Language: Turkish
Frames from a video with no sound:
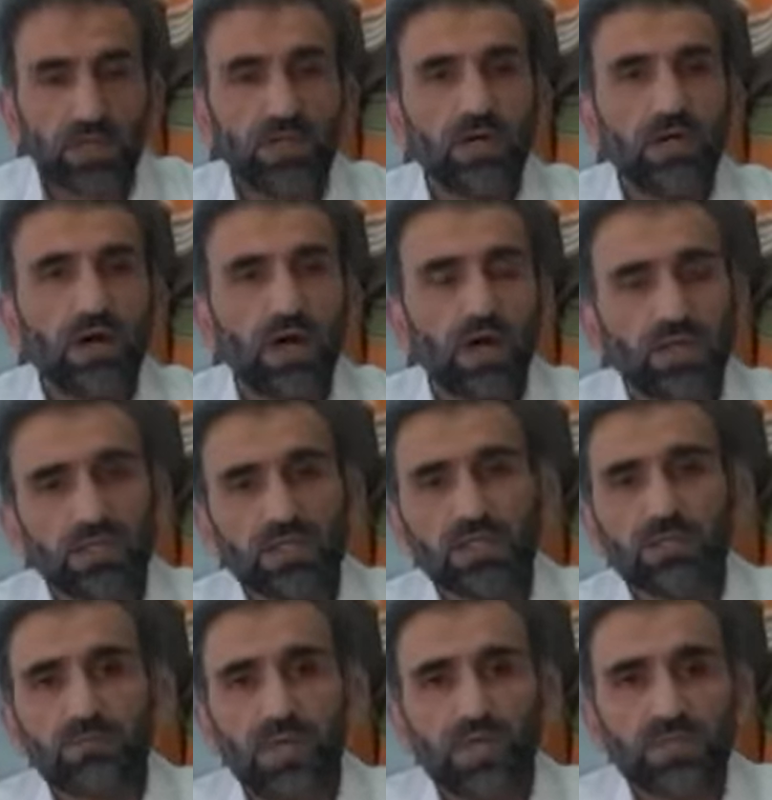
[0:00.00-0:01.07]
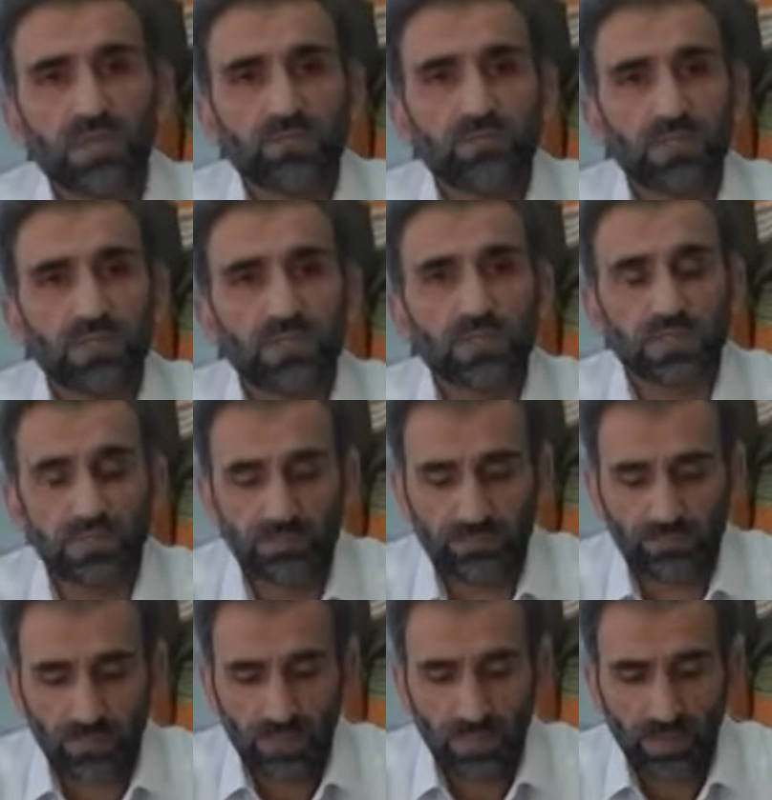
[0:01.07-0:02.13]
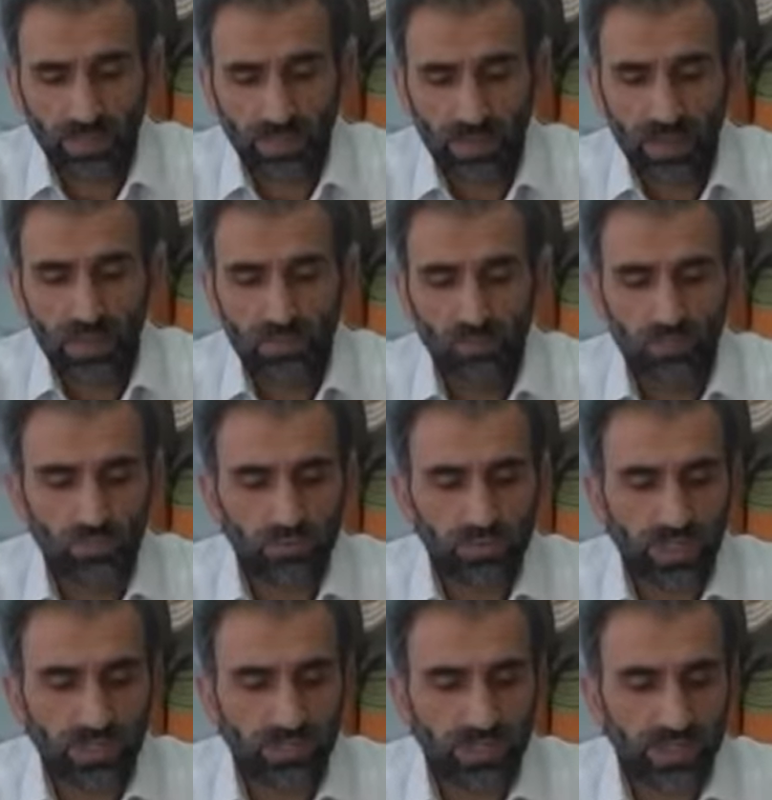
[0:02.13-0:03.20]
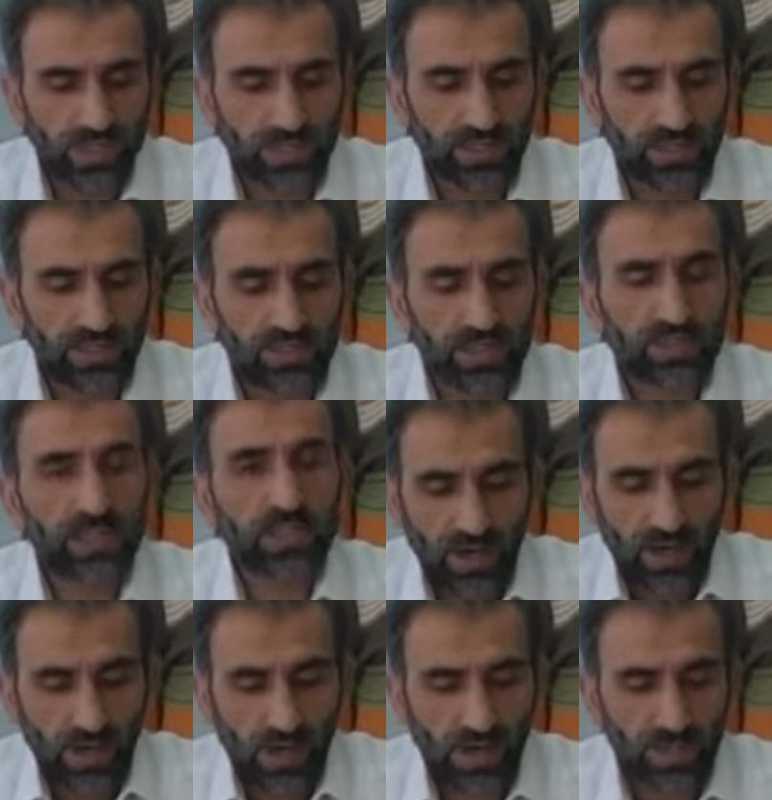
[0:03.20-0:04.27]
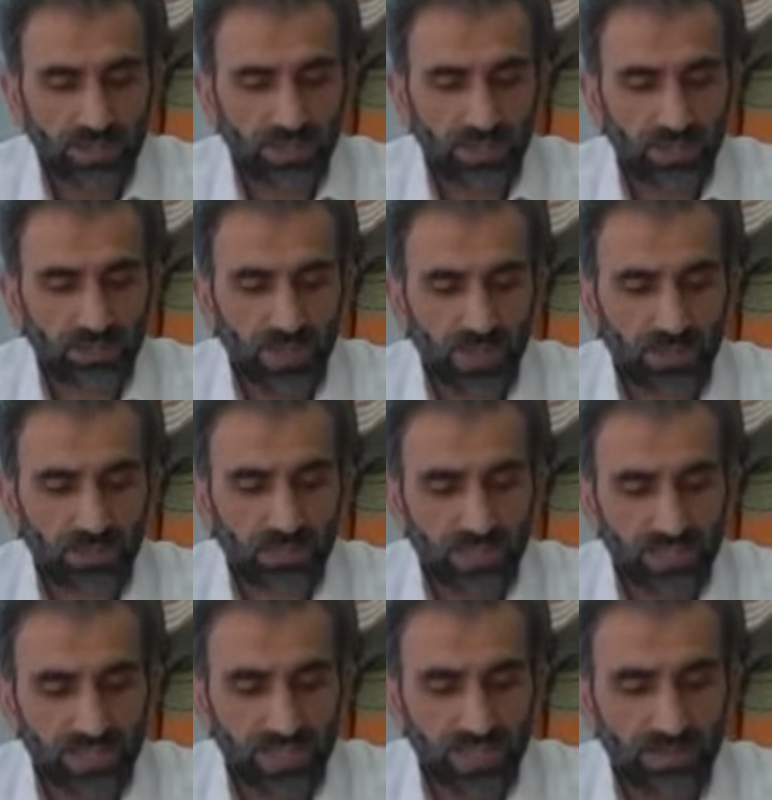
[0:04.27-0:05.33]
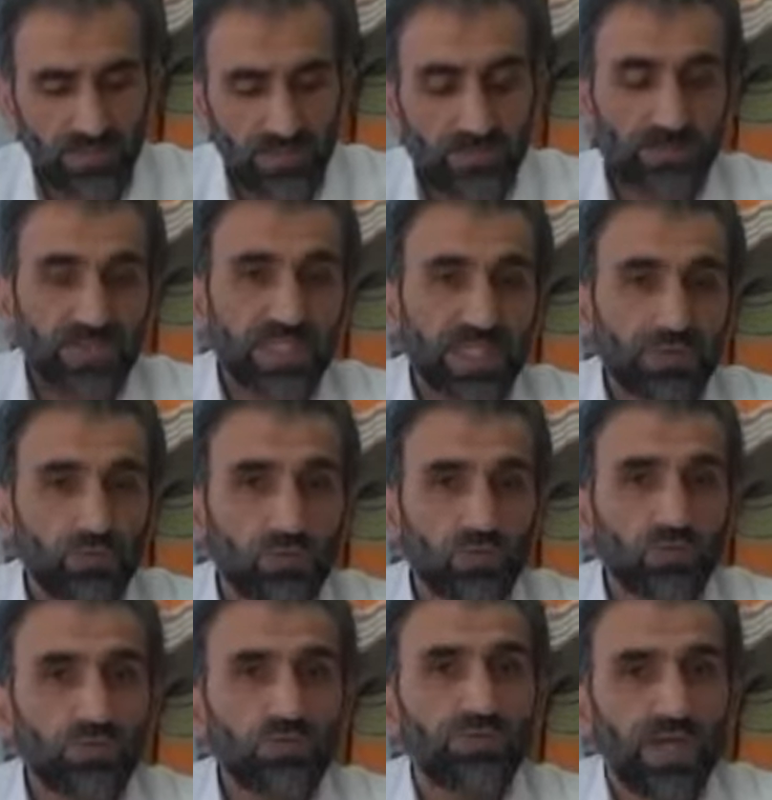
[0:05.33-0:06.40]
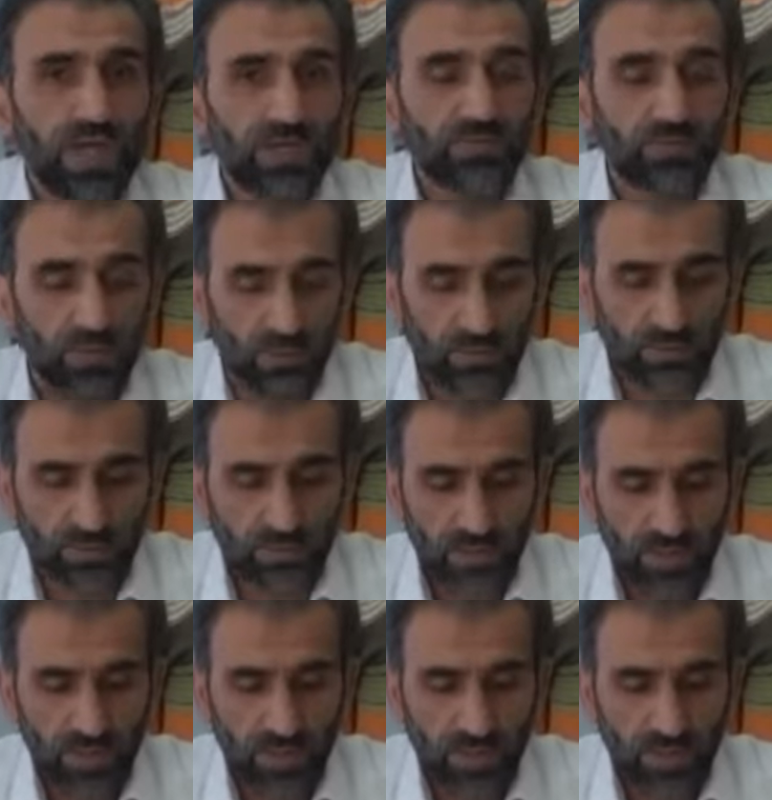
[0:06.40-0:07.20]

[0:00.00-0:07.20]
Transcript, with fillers: Haklı çıkmaksa bize gurur vermiyor. Adeta bizleri üzüyor dedi. Haklı çıkmak ise bize gurur vermiyor.